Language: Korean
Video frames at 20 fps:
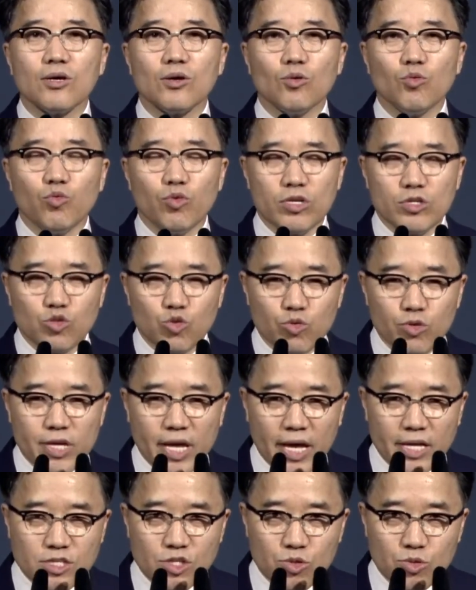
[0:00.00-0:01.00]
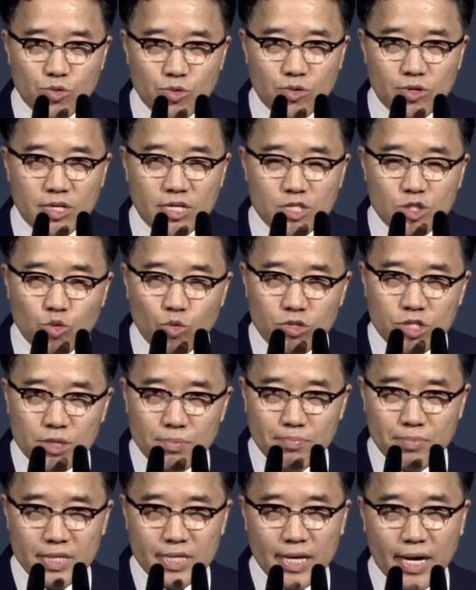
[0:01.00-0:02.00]
우리 주 예수
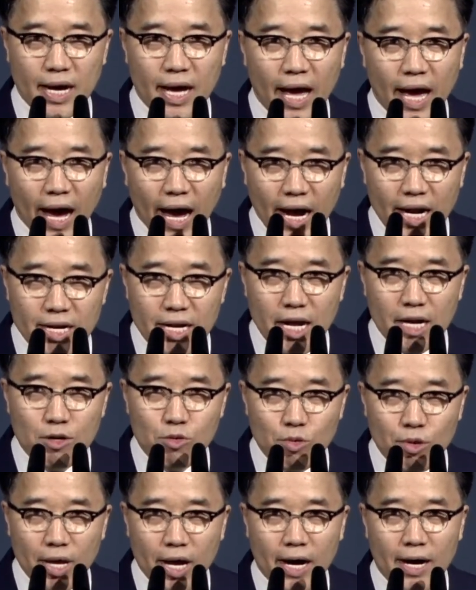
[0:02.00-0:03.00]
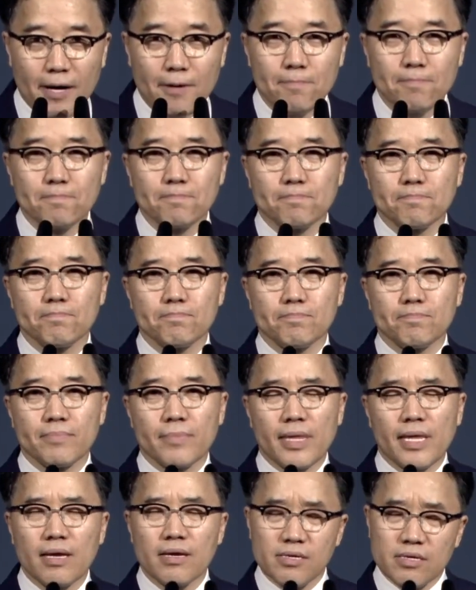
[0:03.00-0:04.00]
그리스도십니다. 할렐루야.
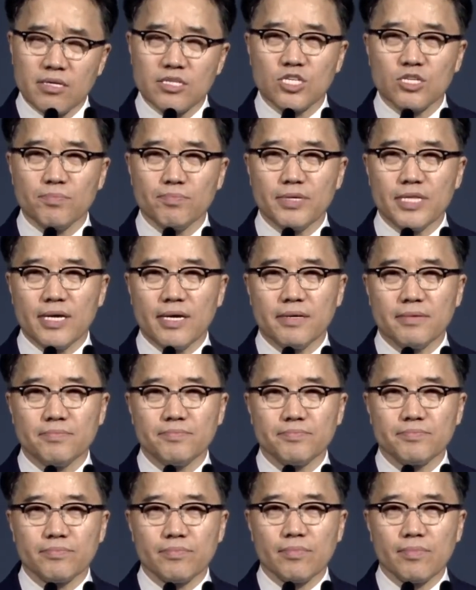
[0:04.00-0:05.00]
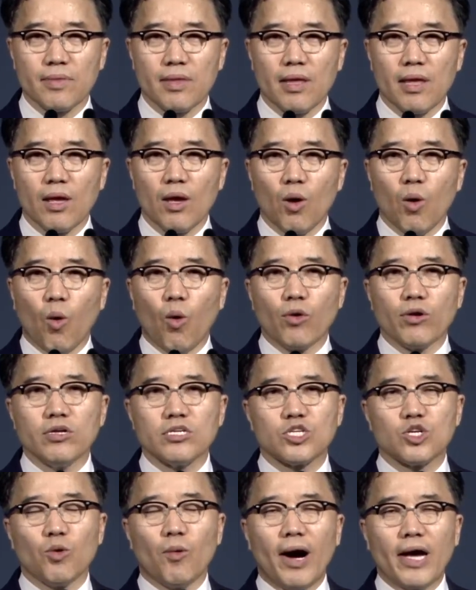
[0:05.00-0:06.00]
그렇습니다. 오늘
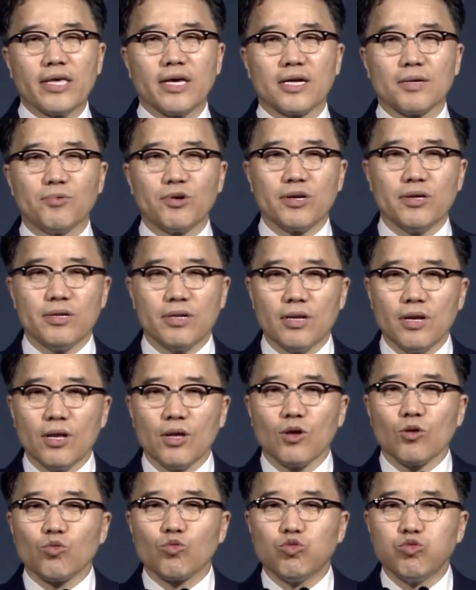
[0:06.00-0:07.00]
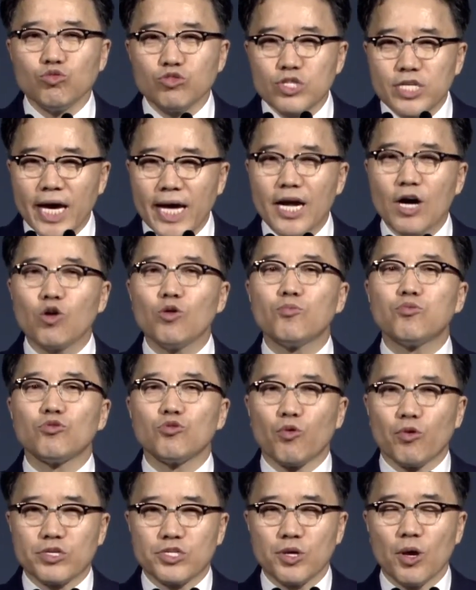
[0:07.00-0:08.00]
저와 여러분을 군사라고
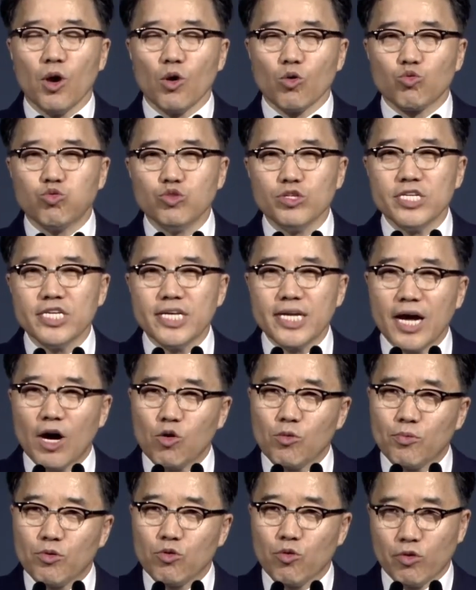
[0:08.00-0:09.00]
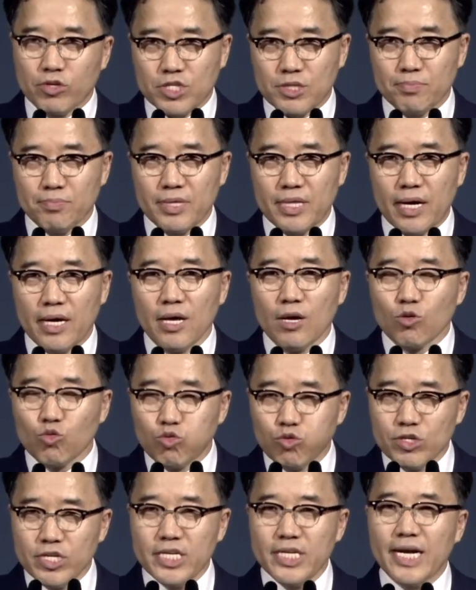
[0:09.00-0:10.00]
부르고 있어요. 군인이라고 부르고 있습니다.
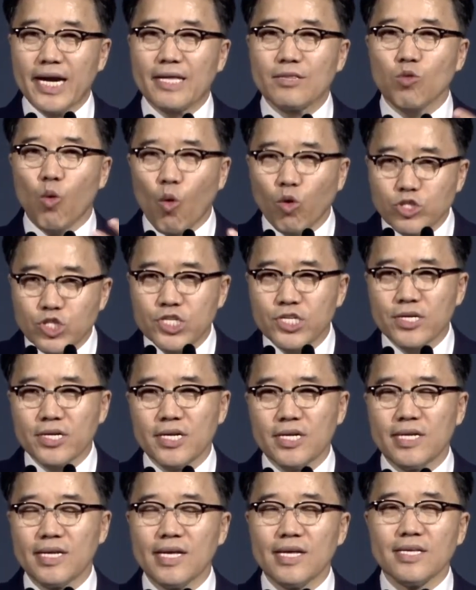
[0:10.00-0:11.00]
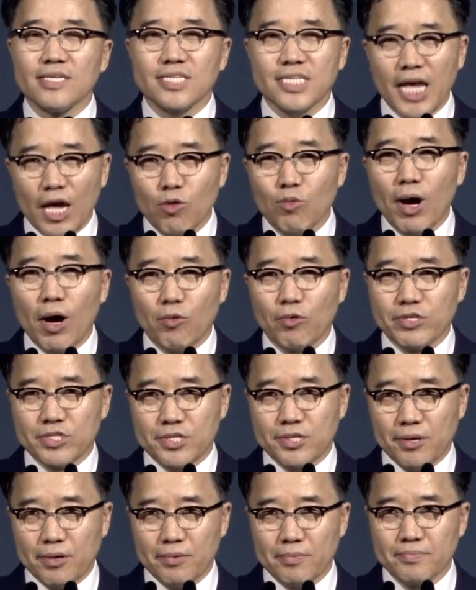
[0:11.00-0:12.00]
군인이라는 호칭을 사용하고
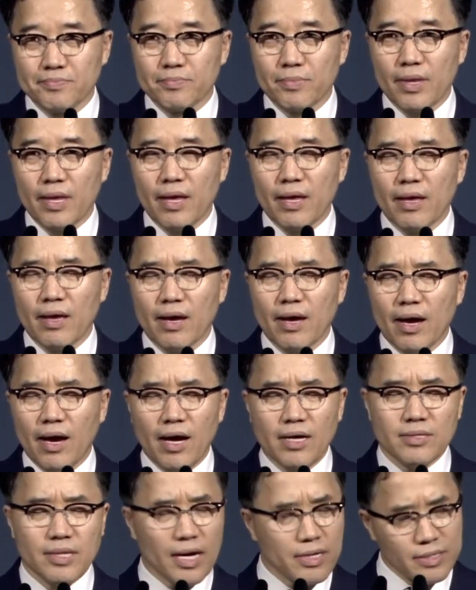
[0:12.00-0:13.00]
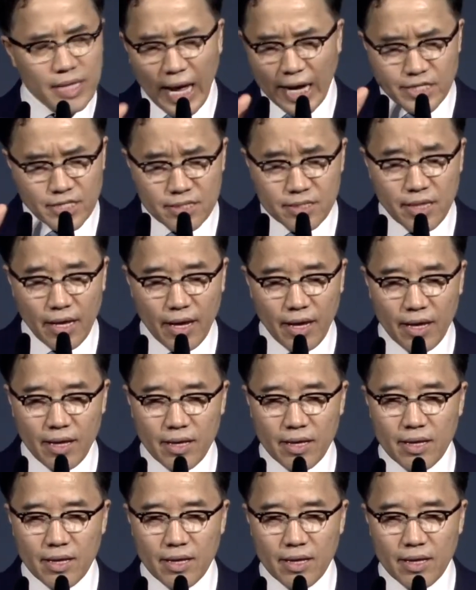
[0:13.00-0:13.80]
있어요. 아, 나는 아닌데.